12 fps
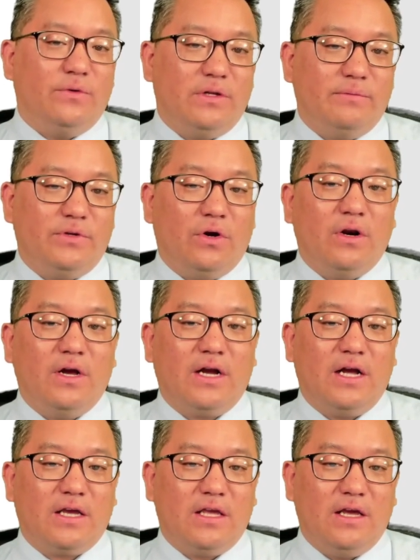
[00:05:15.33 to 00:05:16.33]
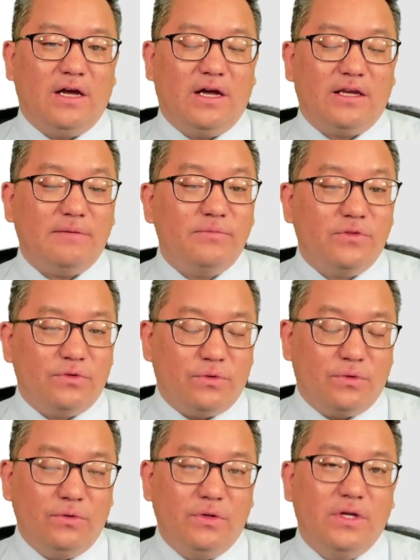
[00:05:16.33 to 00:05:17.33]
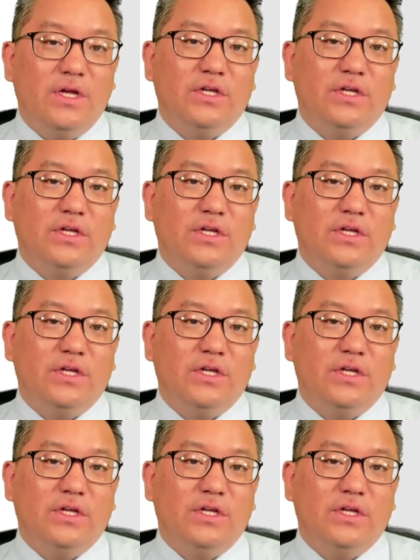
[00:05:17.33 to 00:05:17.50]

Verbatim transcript: 왜냐면 연락하기가 힘들고